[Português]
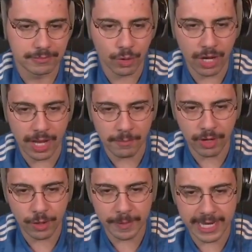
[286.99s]
Boa,
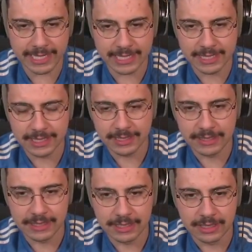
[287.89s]
boa recuperada.
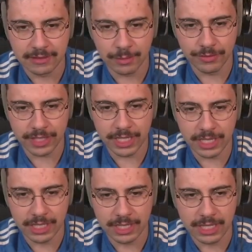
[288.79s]
Vamos,
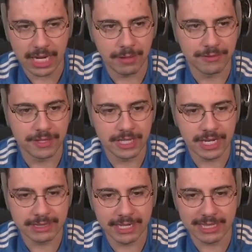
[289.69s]
Vini. Camavinga.
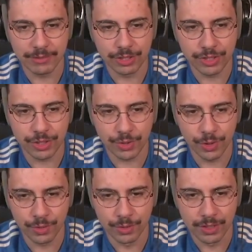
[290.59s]
É 30 minutinhos de
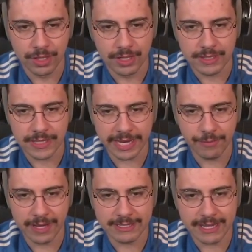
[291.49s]
jogo. Segue
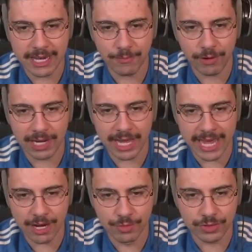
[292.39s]
1 a 0 A bola
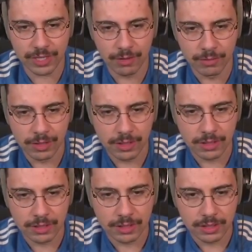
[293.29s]
era é o Musão.
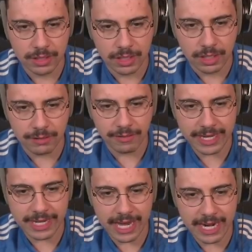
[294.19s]
Vai
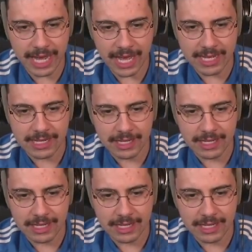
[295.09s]
encarar.